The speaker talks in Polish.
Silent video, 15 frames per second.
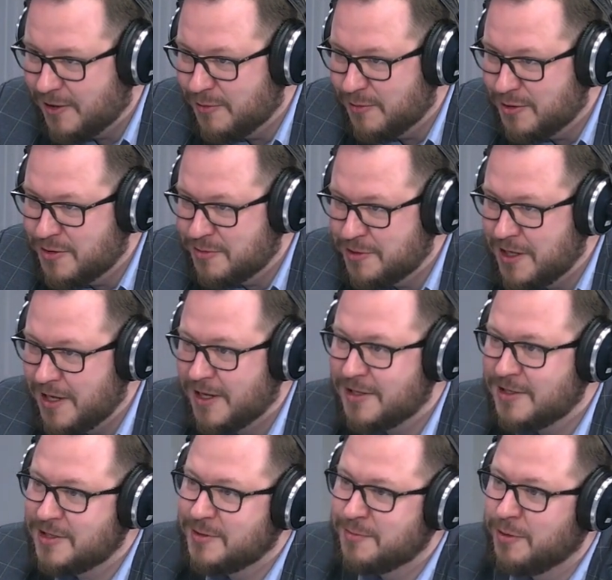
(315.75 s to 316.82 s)
On Panie może
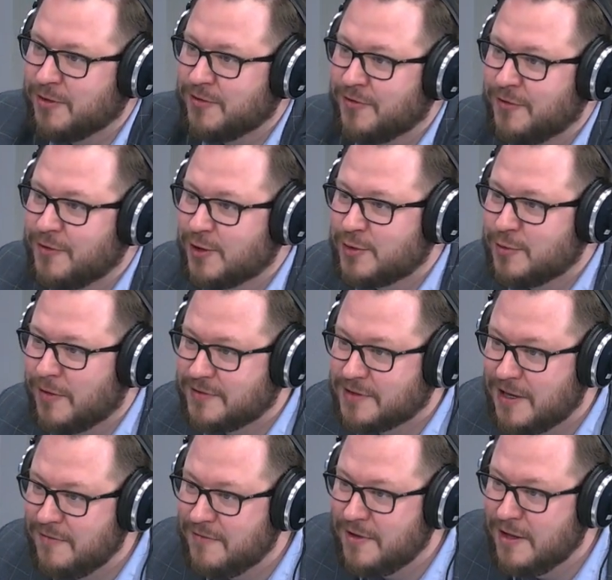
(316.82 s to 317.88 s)
przyjechać spod
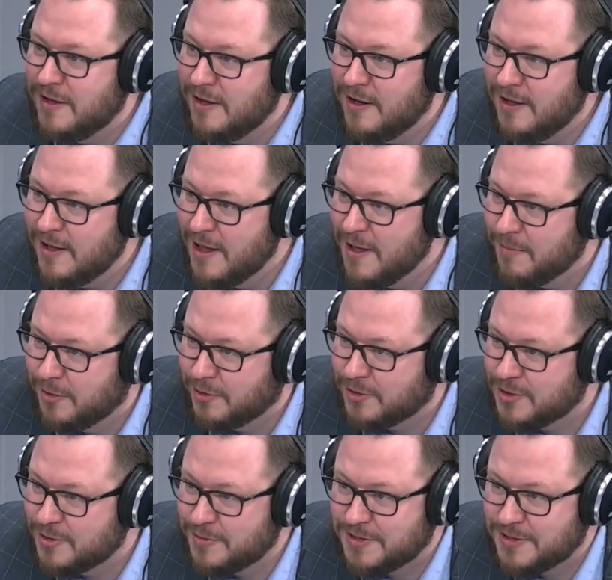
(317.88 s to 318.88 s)
wrocławskiej willi bardzo, po to,